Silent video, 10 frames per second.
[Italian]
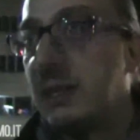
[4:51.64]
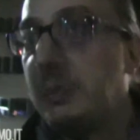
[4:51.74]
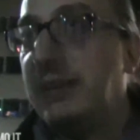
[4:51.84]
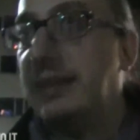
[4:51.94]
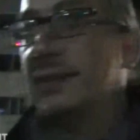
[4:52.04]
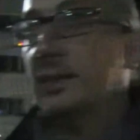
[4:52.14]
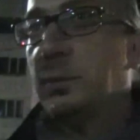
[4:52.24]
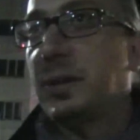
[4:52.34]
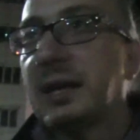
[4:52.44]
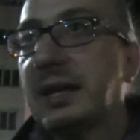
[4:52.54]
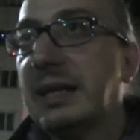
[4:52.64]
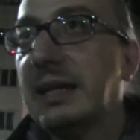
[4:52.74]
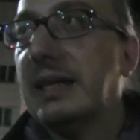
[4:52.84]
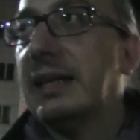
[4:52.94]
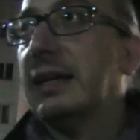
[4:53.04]
sapete
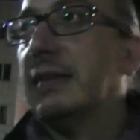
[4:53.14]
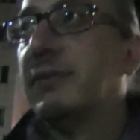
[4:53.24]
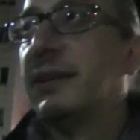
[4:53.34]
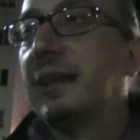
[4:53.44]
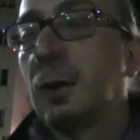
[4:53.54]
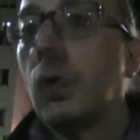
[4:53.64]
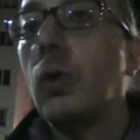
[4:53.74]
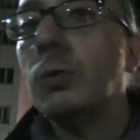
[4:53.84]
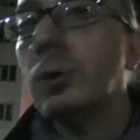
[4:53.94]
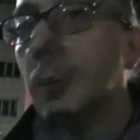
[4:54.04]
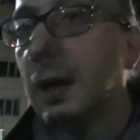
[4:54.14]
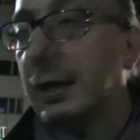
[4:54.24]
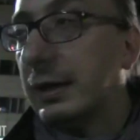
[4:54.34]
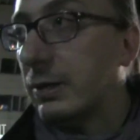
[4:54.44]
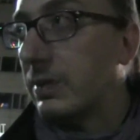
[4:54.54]
sempre fatta a Como
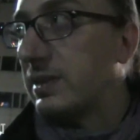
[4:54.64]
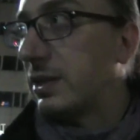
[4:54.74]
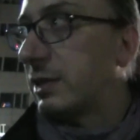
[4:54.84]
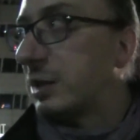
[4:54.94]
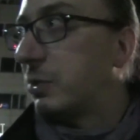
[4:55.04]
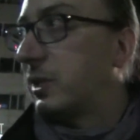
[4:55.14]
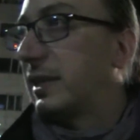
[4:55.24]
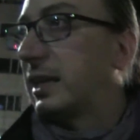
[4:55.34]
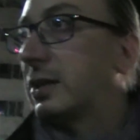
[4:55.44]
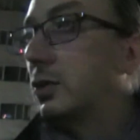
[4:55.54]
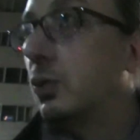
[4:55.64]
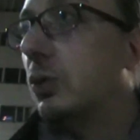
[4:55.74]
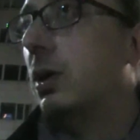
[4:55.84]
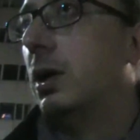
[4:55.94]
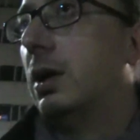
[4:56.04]
ma quest'anno viene portata a Cantù.